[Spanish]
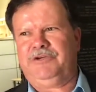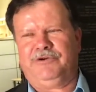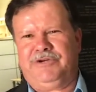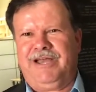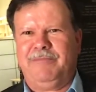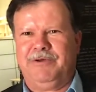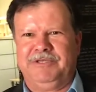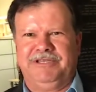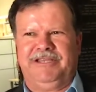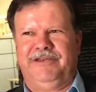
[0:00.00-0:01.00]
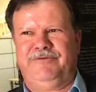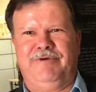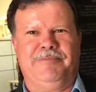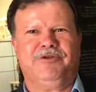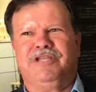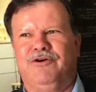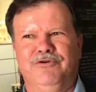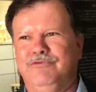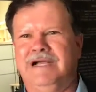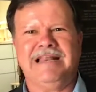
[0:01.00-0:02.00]
Yo creo que Álvaro es el que no ha aportado
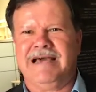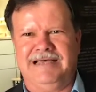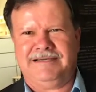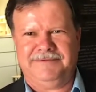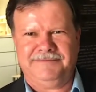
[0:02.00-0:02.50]
nunca nada.